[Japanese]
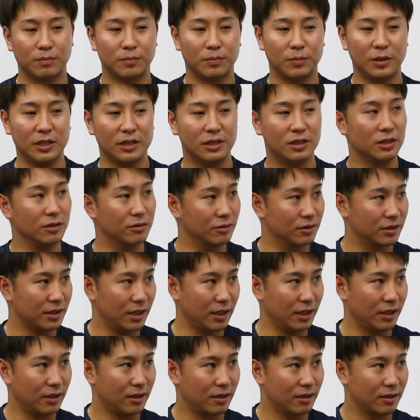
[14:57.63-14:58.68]
ピンチの
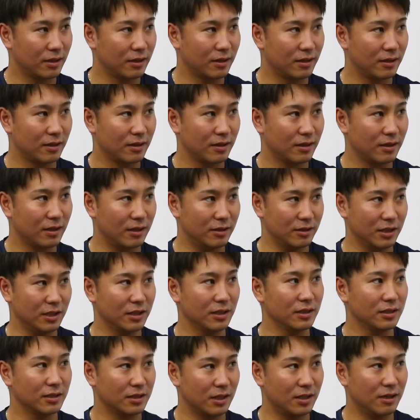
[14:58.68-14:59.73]
際あるじゃな
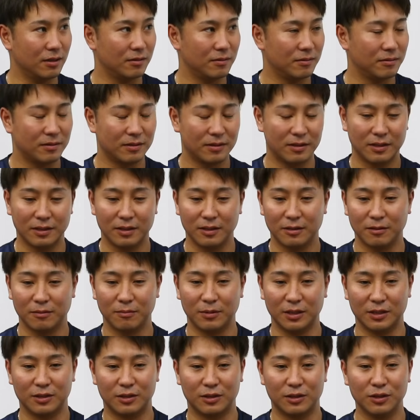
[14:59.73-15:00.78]
いですか
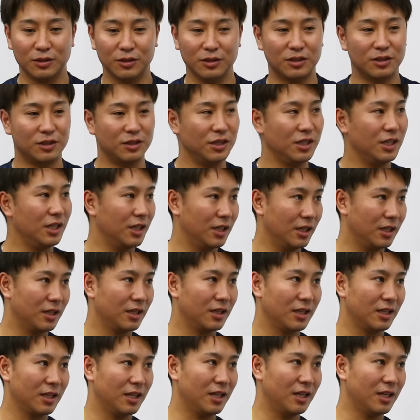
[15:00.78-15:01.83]
まあ、2-3
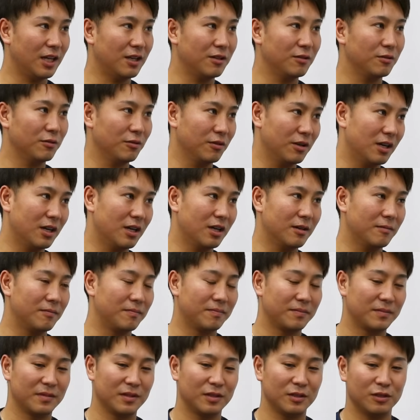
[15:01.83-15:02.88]
になるのが
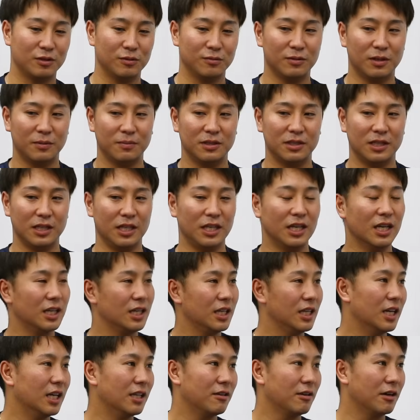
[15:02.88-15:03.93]
自分は別に
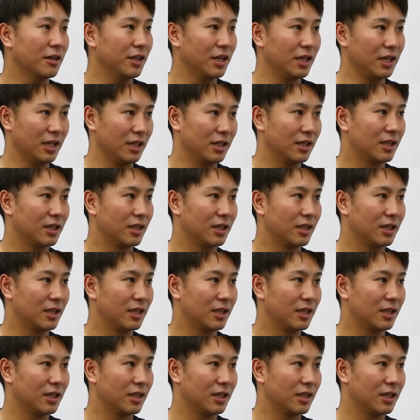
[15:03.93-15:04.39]
嫌ではない